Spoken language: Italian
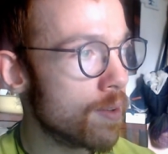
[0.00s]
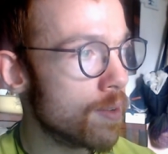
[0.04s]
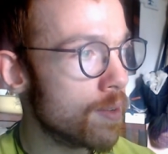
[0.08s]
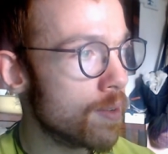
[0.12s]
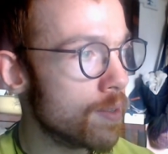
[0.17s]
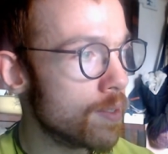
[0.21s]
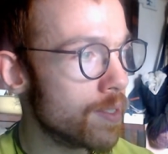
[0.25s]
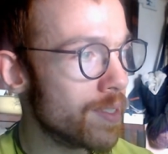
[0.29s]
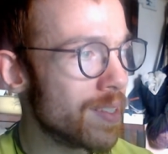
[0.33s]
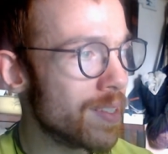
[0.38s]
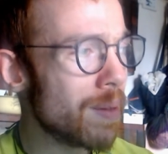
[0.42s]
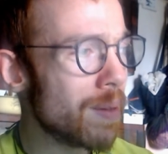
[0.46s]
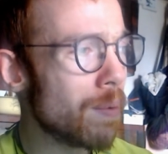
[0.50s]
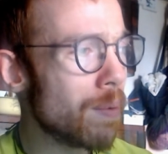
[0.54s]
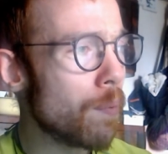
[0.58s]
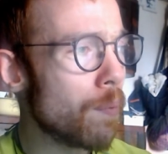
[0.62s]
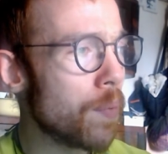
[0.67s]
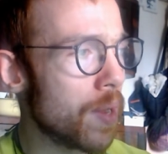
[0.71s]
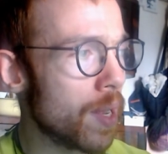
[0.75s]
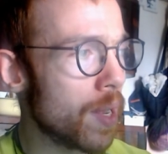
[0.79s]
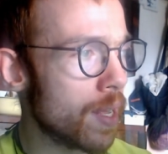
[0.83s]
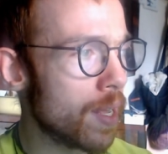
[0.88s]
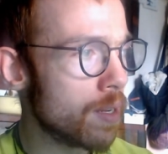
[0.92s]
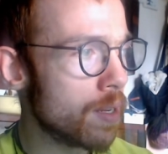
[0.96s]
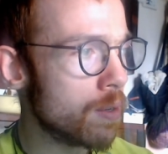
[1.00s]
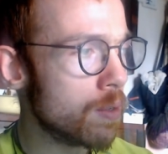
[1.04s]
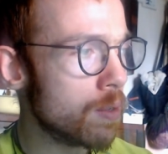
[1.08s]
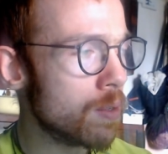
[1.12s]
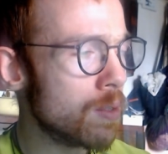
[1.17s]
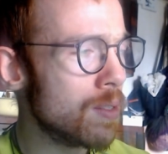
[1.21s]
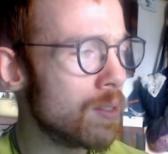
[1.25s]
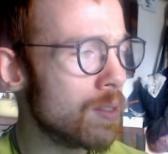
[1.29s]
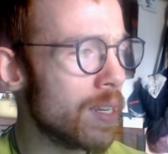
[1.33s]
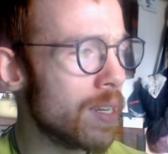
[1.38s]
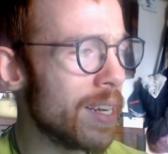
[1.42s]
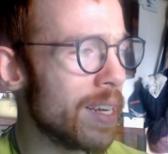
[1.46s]
Stiamo
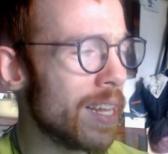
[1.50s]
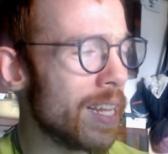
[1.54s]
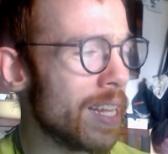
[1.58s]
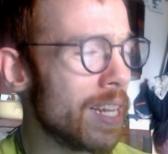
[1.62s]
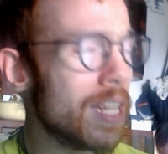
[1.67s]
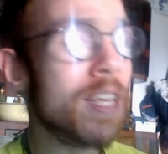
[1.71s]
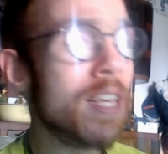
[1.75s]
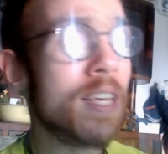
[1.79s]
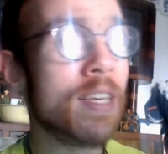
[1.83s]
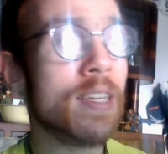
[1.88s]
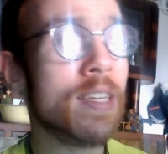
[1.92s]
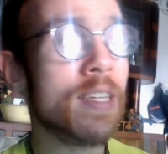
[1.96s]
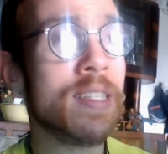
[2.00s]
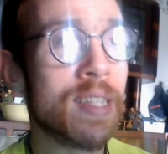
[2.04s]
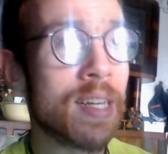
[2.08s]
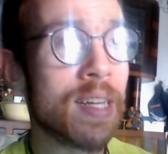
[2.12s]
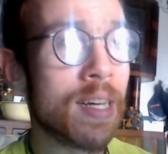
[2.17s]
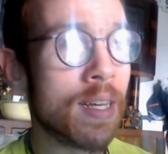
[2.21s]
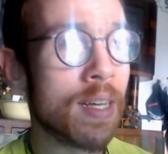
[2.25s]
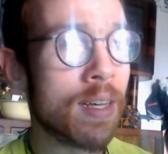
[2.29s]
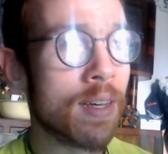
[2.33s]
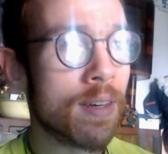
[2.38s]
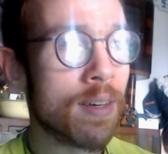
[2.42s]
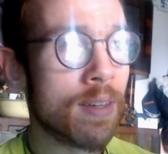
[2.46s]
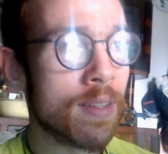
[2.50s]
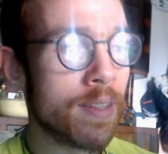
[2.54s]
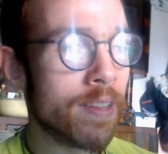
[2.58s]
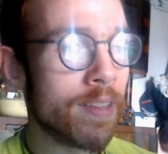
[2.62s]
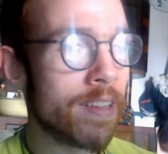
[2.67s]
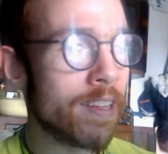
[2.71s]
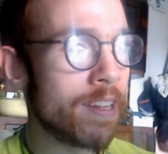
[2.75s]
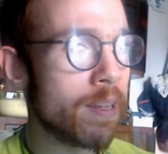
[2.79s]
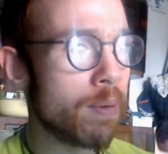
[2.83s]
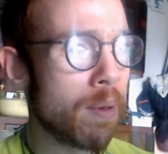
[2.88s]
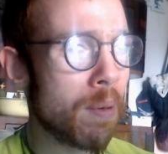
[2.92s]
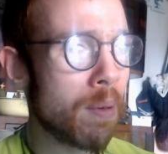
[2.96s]
parlando della richiesta
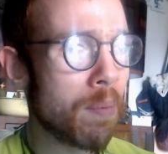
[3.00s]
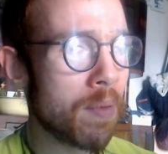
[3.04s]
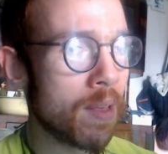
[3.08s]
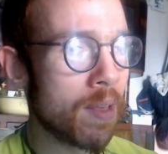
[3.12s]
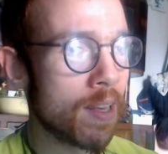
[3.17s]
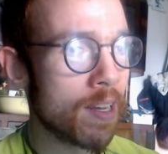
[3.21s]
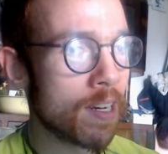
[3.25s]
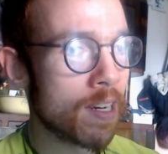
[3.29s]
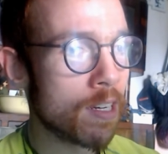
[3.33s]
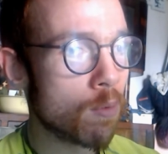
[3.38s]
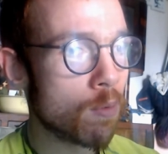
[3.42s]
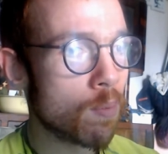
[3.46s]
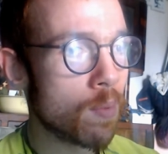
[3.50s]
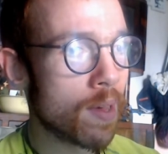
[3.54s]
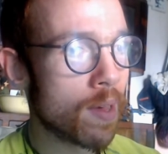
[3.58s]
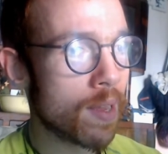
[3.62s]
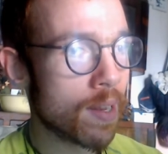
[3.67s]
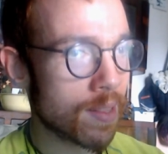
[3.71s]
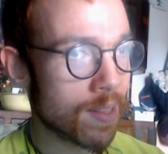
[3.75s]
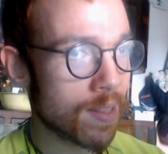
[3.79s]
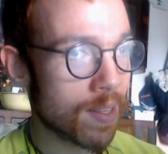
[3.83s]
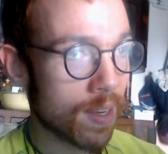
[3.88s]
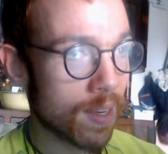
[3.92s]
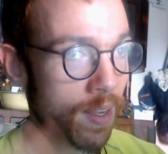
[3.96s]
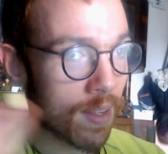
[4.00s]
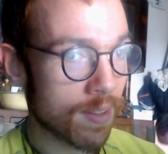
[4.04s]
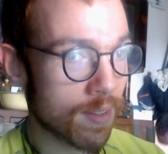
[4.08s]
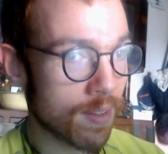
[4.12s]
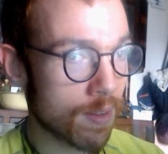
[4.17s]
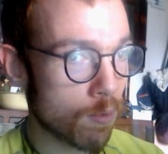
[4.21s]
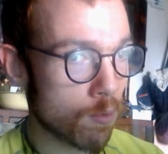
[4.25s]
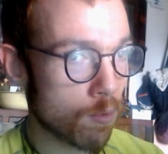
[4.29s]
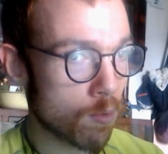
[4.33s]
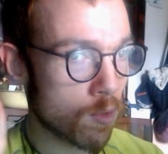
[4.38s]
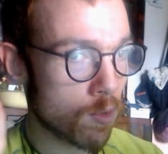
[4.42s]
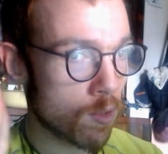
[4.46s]
della mia amica Roberta che
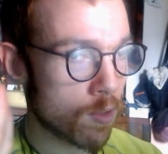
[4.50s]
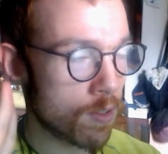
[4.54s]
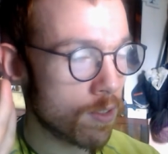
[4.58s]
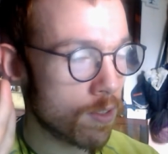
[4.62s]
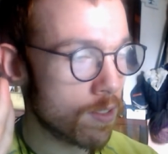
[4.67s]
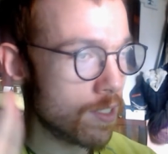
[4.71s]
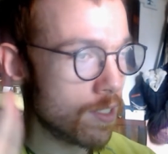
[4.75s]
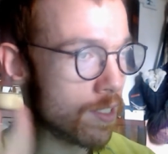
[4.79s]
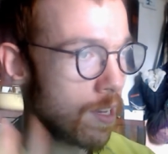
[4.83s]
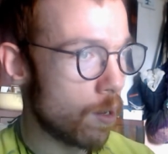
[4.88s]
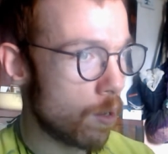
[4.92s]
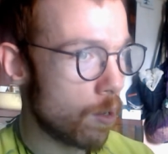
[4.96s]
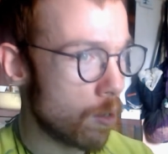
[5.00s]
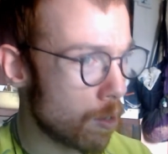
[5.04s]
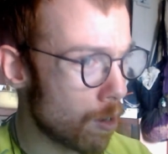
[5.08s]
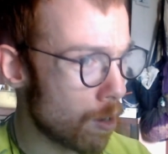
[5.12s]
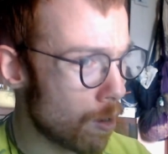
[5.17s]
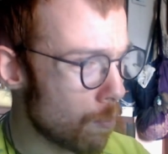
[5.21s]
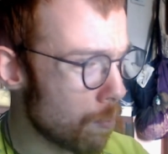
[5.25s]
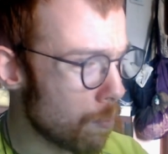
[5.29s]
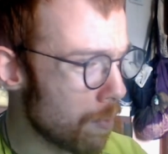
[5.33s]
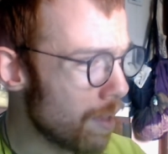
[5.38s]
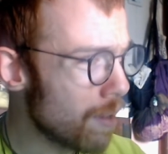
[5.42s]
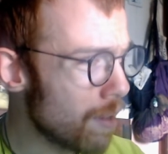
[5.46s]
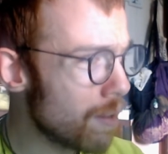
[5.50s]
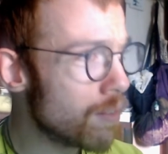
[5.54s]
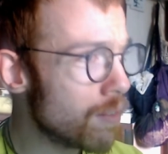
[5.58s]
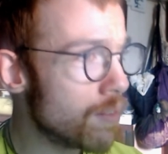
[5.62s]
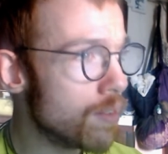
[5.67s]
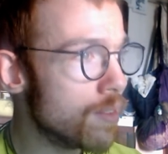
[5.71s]
saluto. Ciao Roby